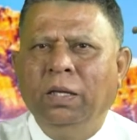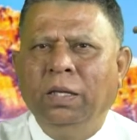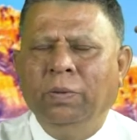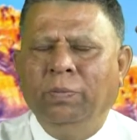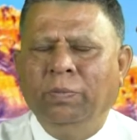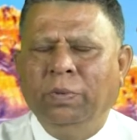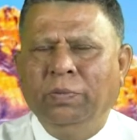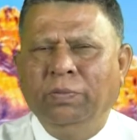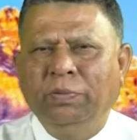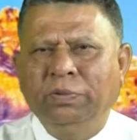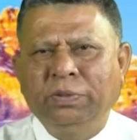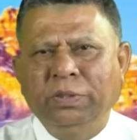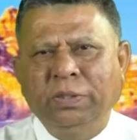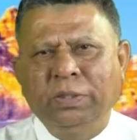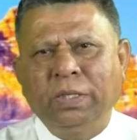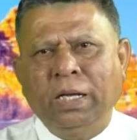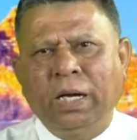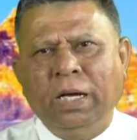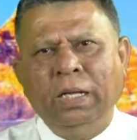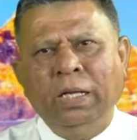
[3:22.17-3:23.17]
ये मन
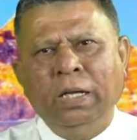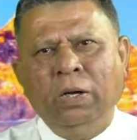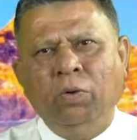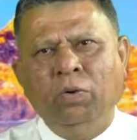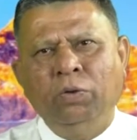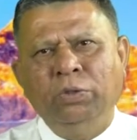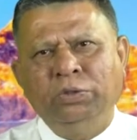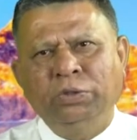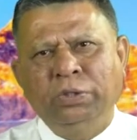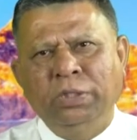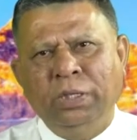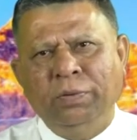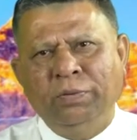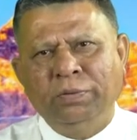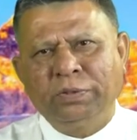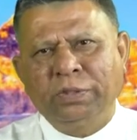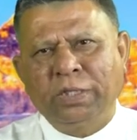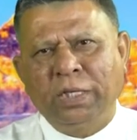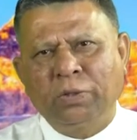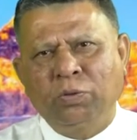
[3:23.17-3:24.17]
वचन काया और इसकी
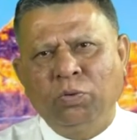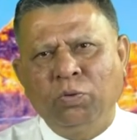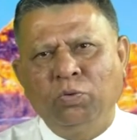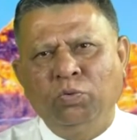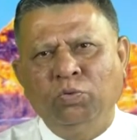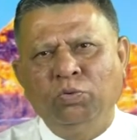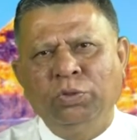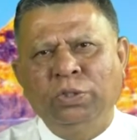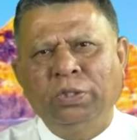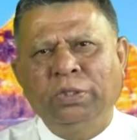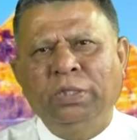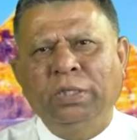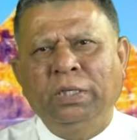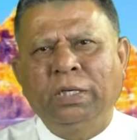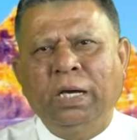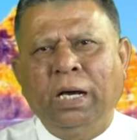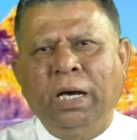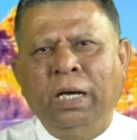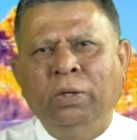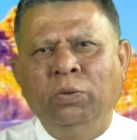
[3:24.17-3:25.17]
अवस्था को कुदरती
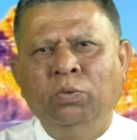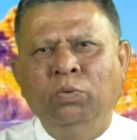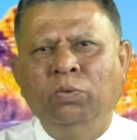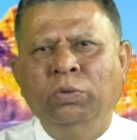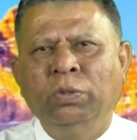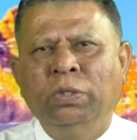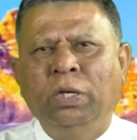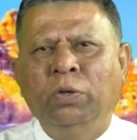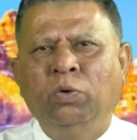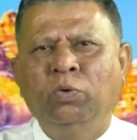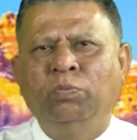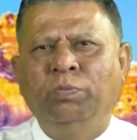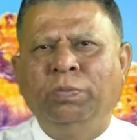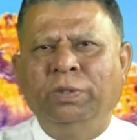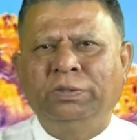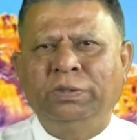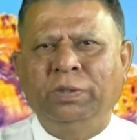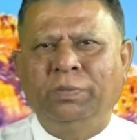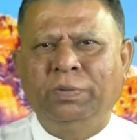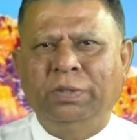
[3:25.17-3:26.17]
कानून के रूप
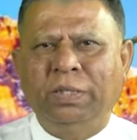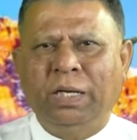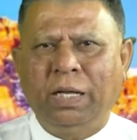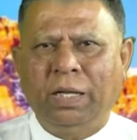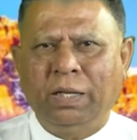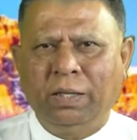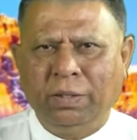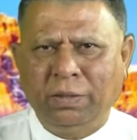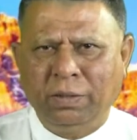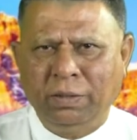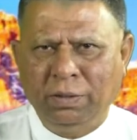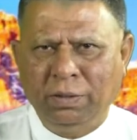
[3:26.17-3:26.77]
में समझना है